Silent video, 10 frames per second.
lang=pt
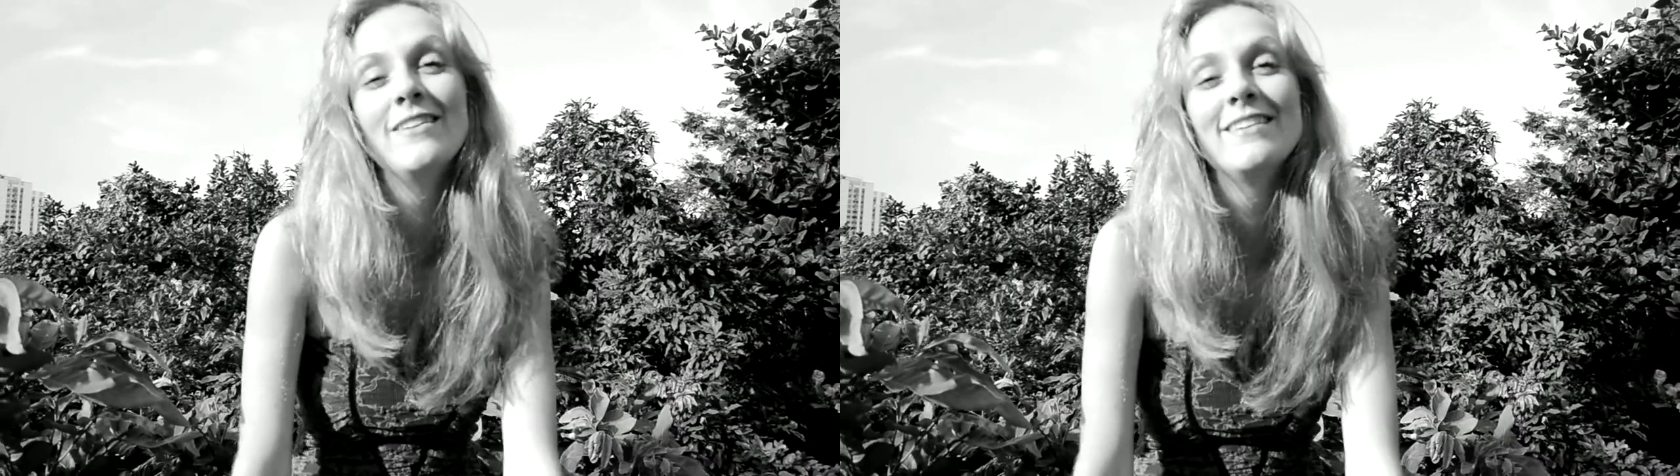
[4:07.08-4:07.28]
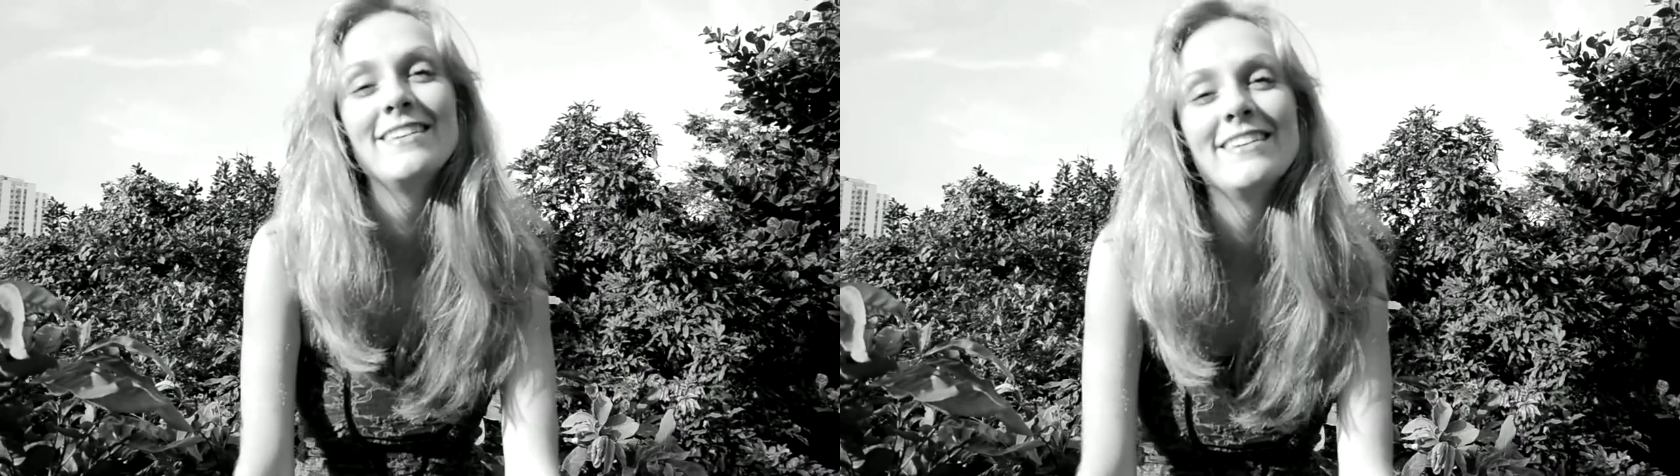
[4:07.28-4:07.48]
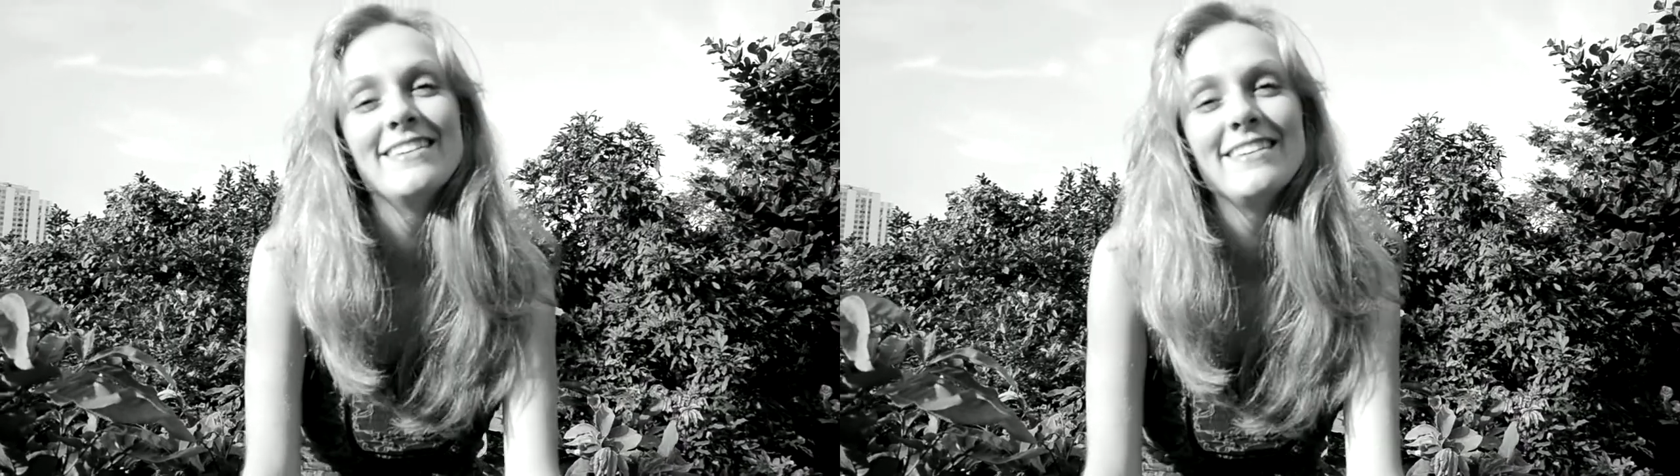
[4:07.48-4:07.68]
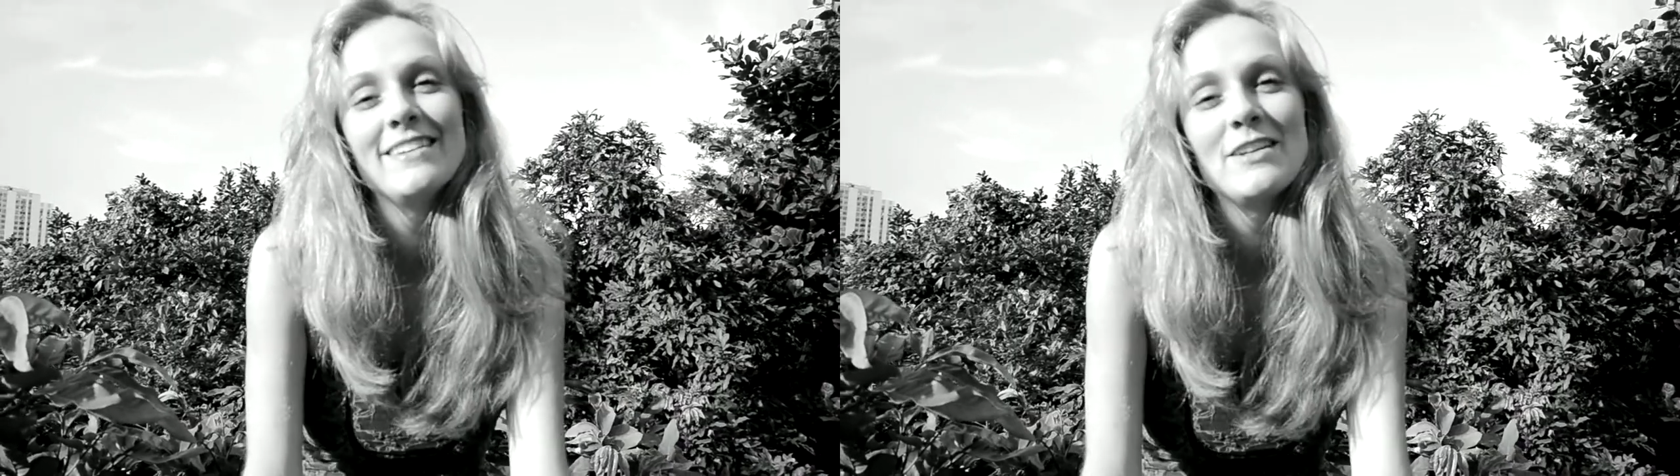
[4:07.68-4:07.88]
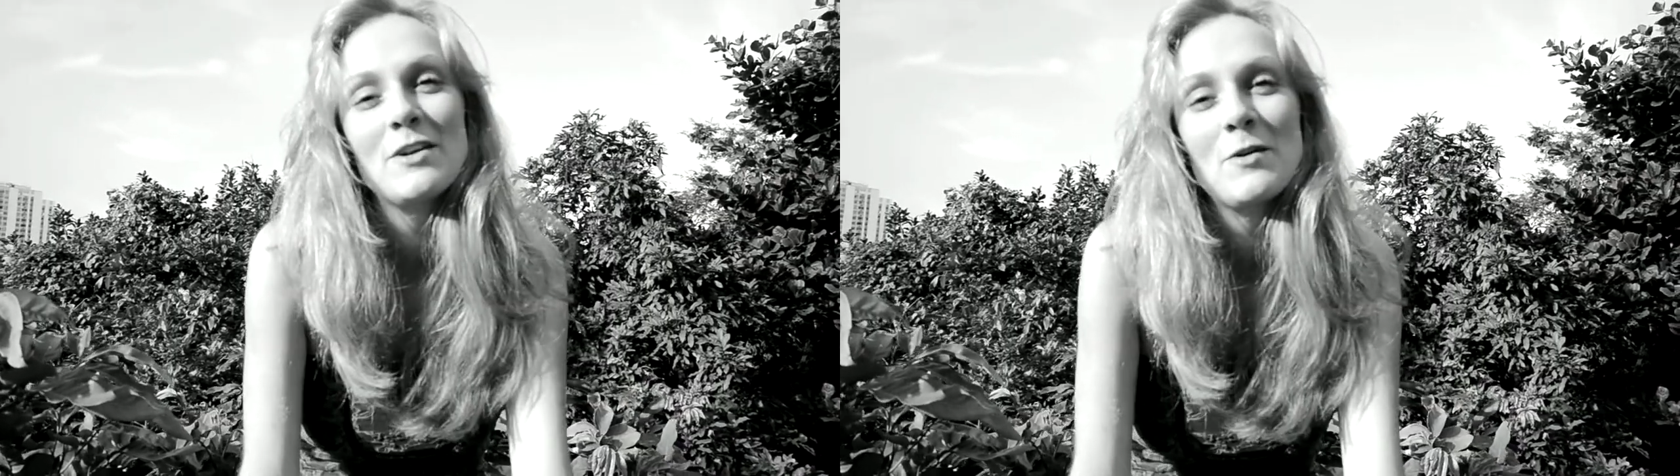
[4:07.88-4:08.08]
E você
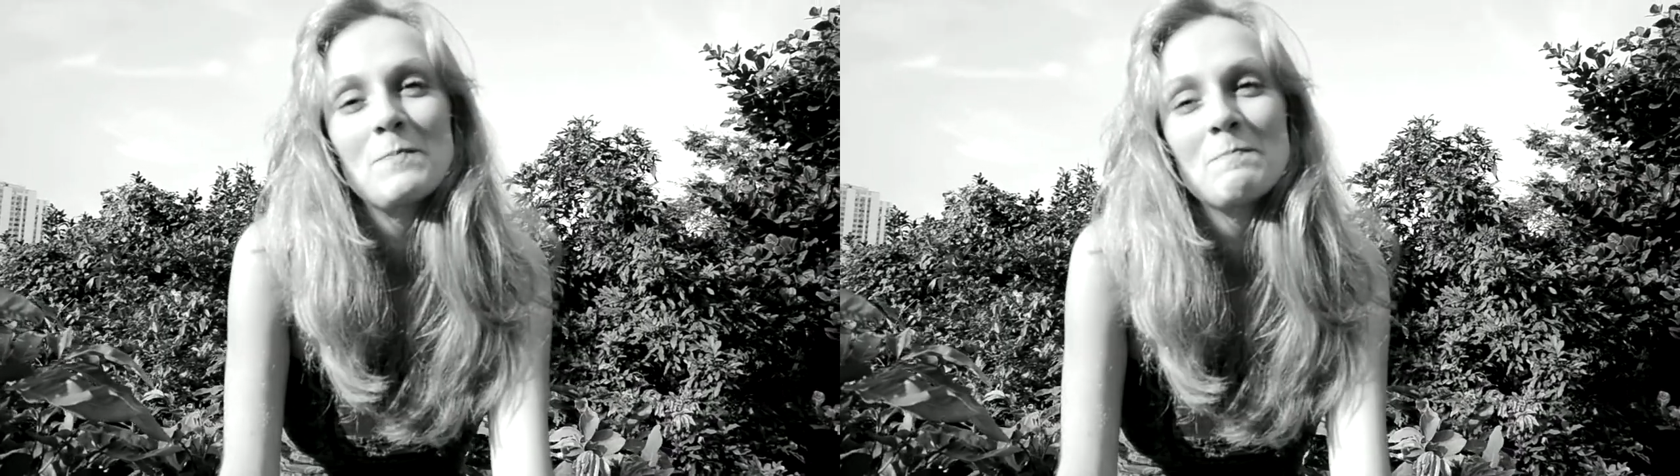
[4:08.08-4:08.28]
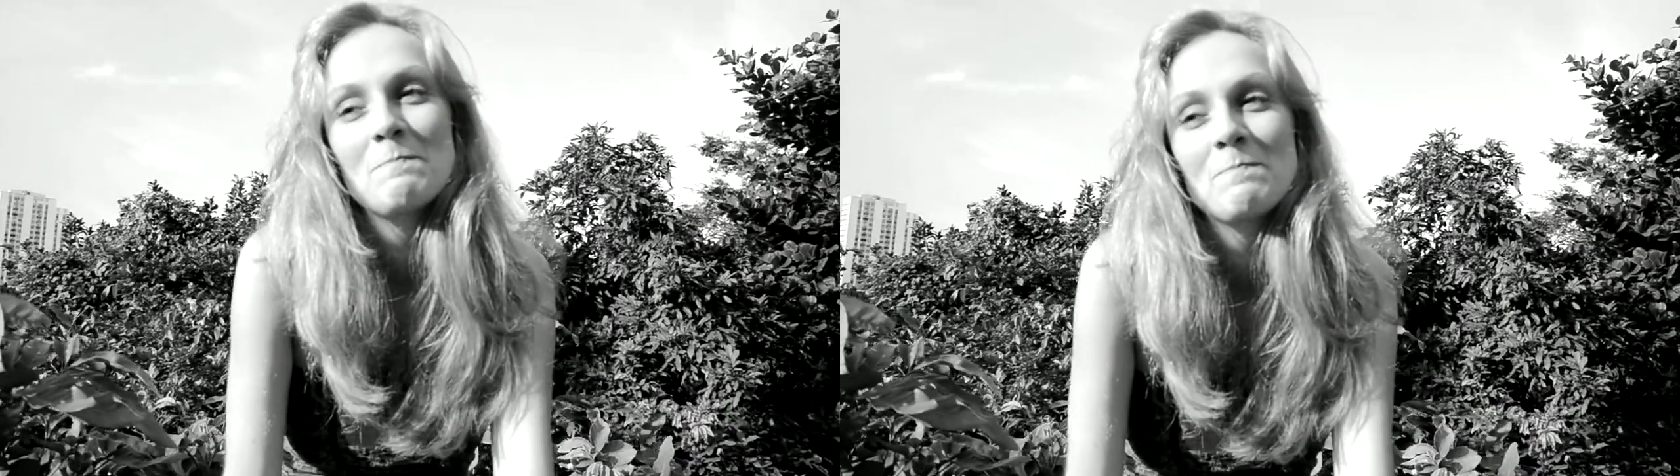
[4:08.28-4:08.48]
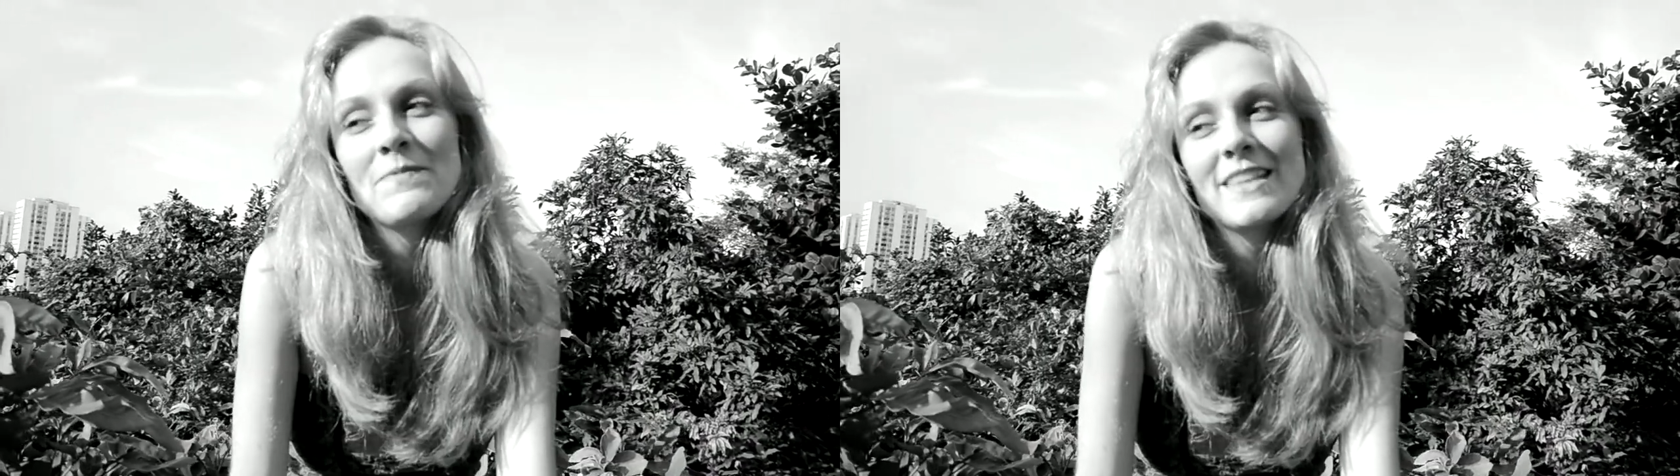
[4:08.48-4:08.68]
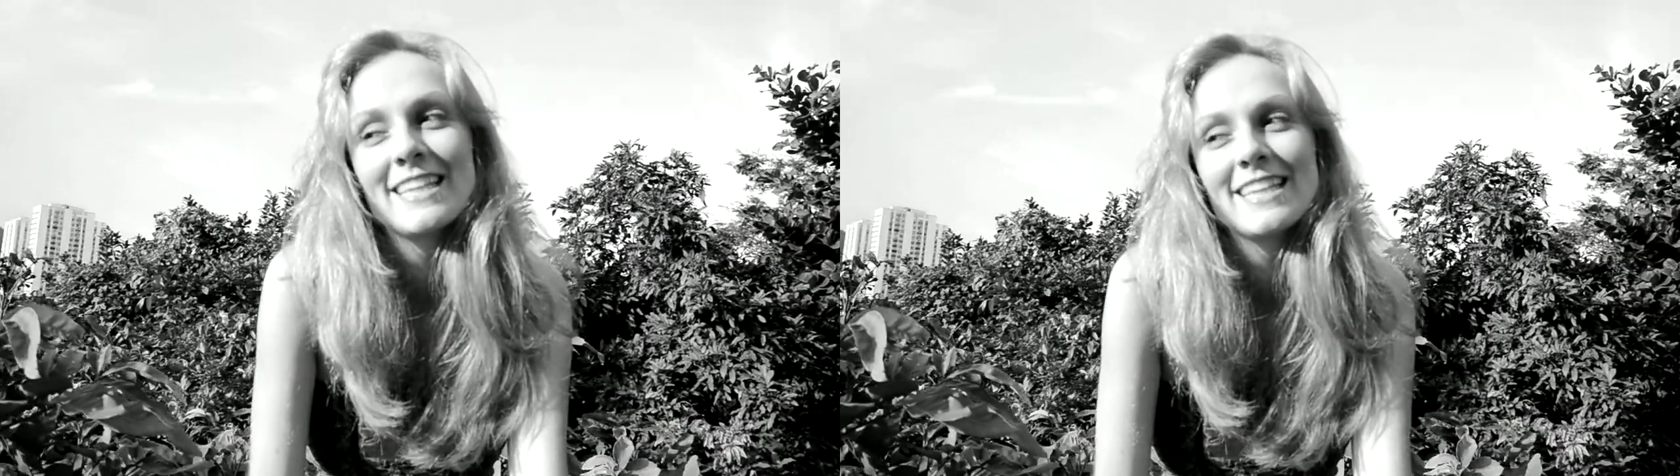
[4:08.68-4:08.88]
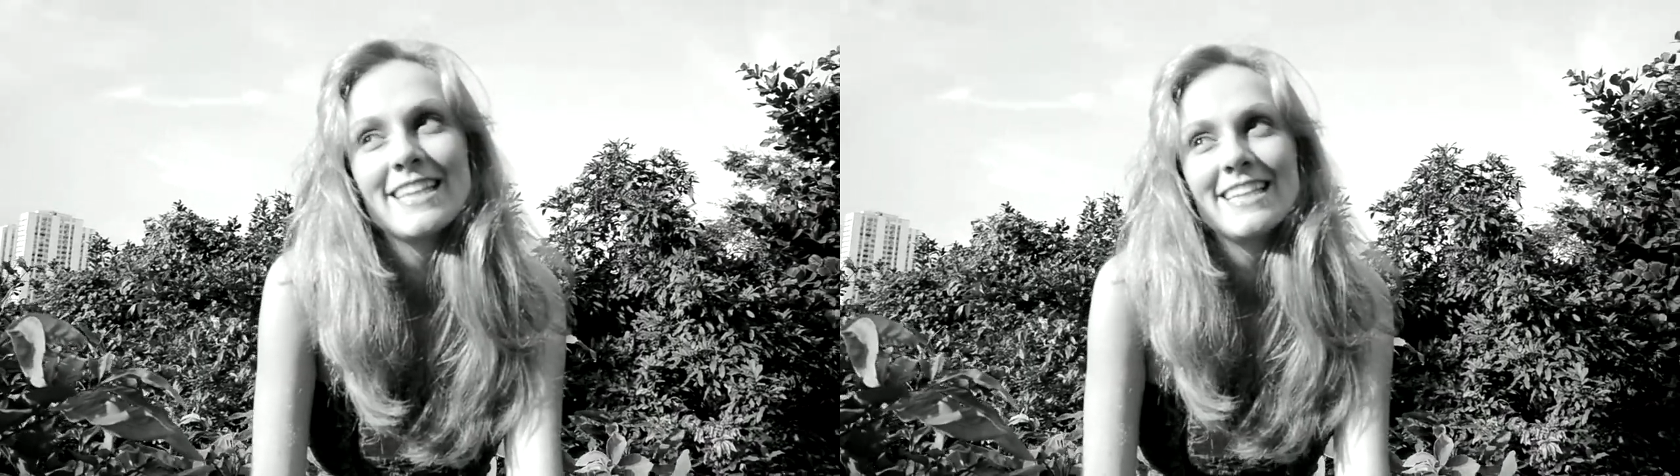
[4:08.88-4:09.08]
ronca à noite, quando você
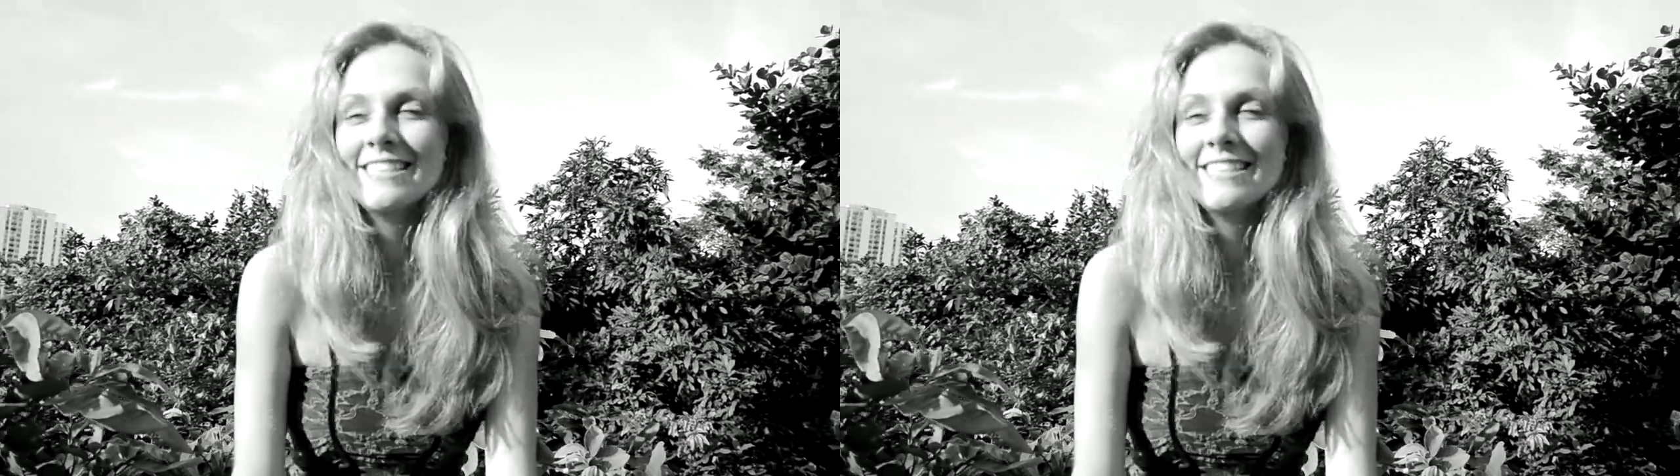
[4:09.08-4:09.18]
dorme?